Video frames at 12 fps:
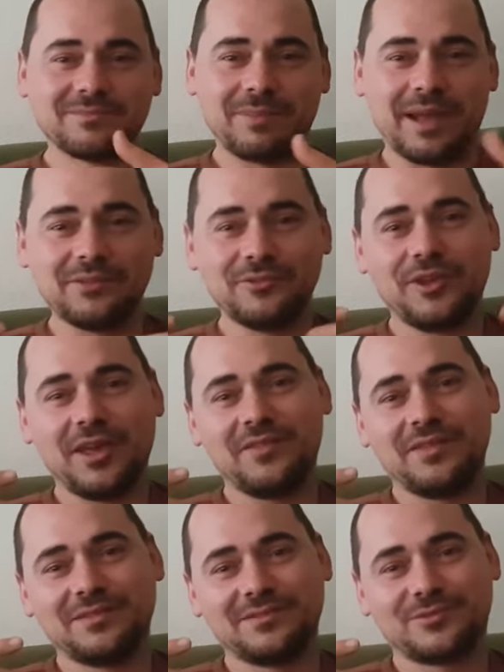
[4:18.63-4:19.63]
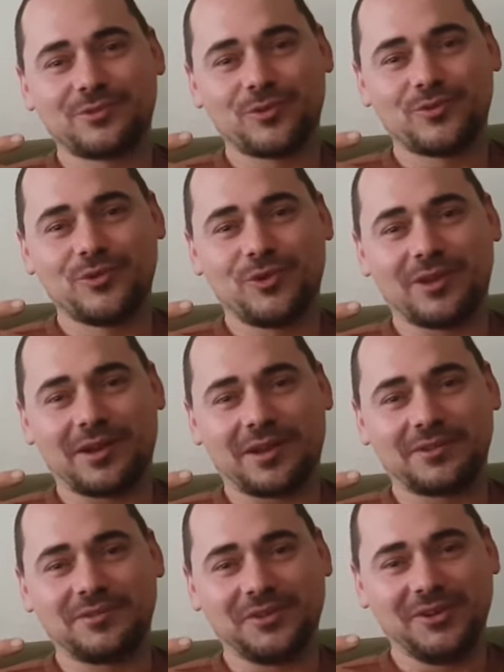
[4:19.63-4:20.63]
ben diyor evin çocuğu
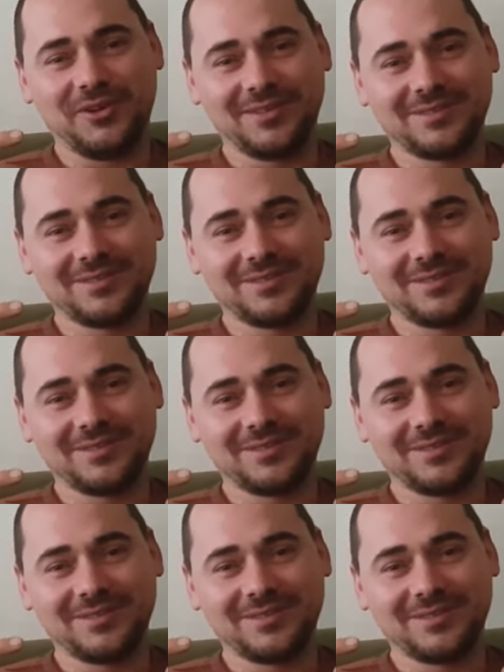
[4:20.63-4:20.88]
olarak diyor.